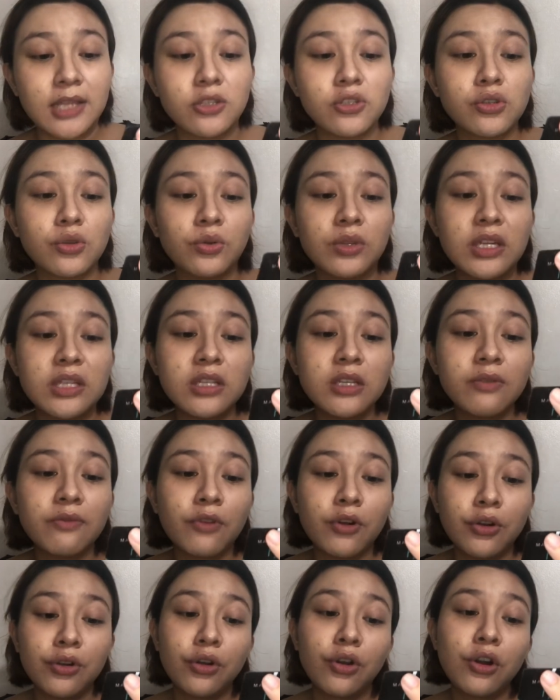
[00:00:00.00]
So, this is
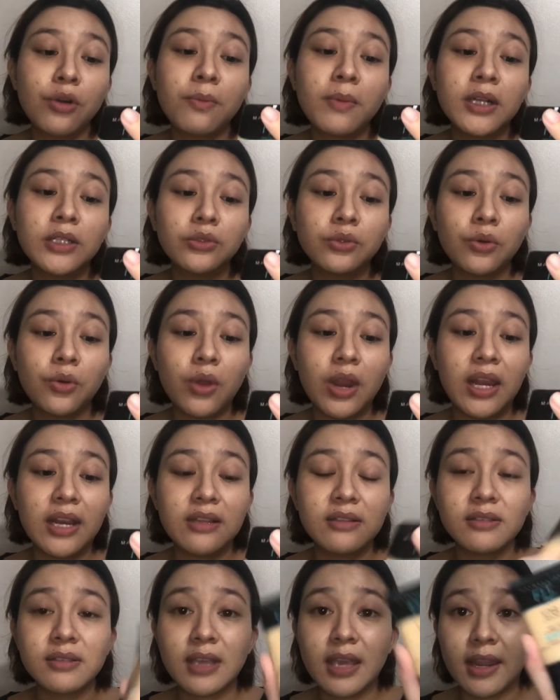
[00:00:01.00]
for normal to
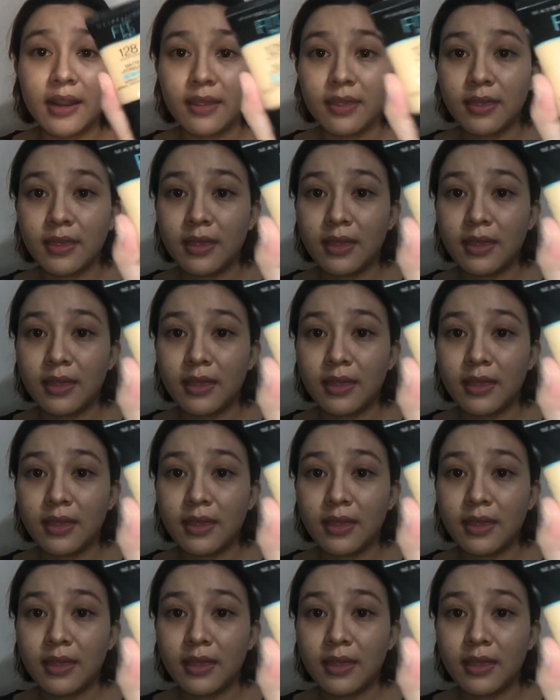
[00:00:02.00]
oily skin.